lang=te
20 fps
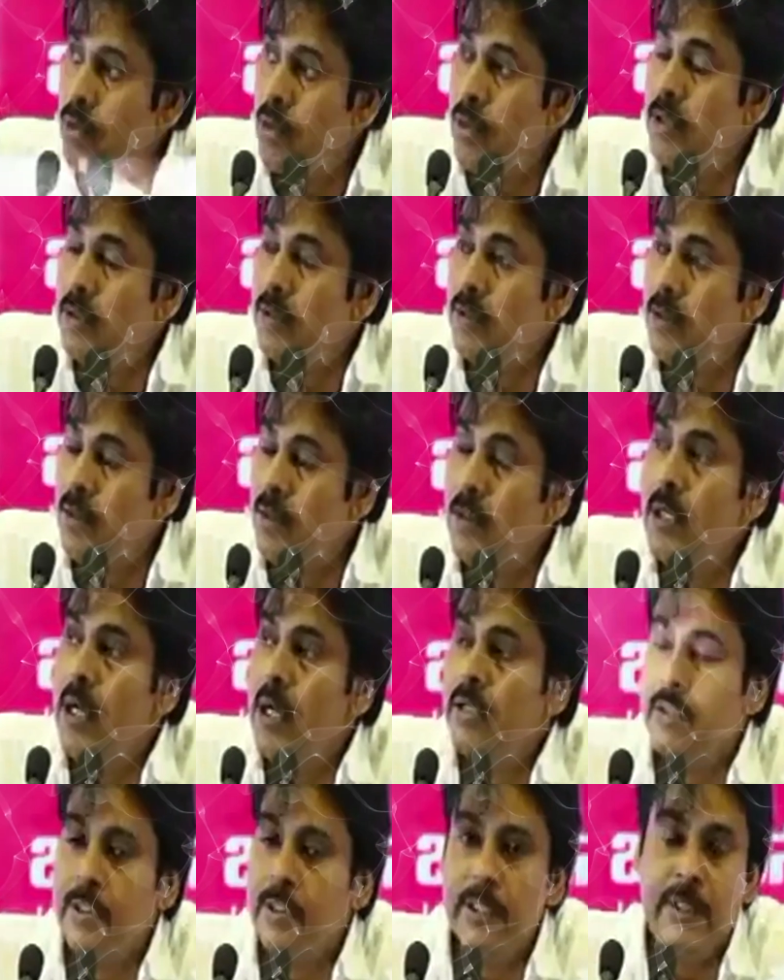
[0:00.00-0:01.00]
I
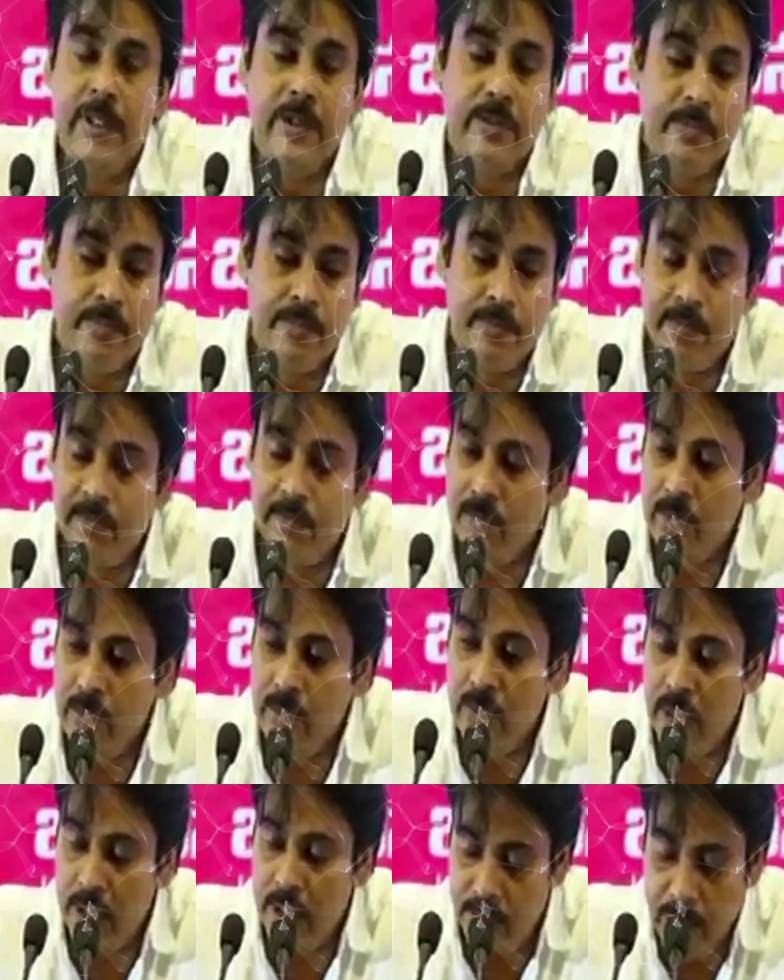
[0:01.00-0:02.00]
wholeheartedly
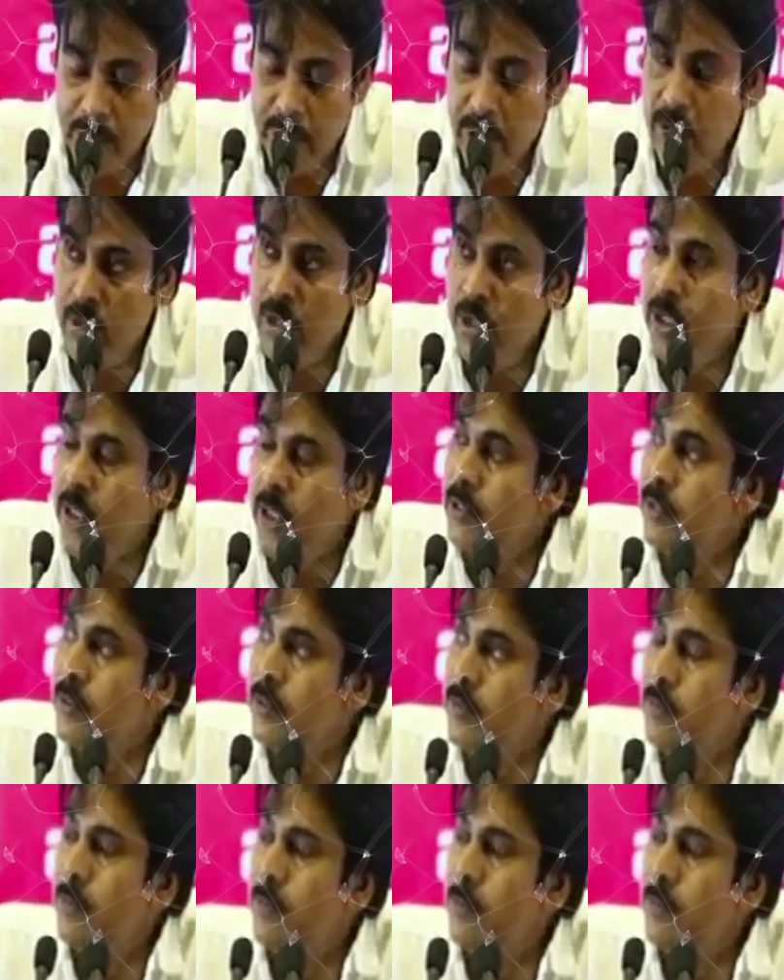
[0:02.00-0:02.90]
I thank you a lot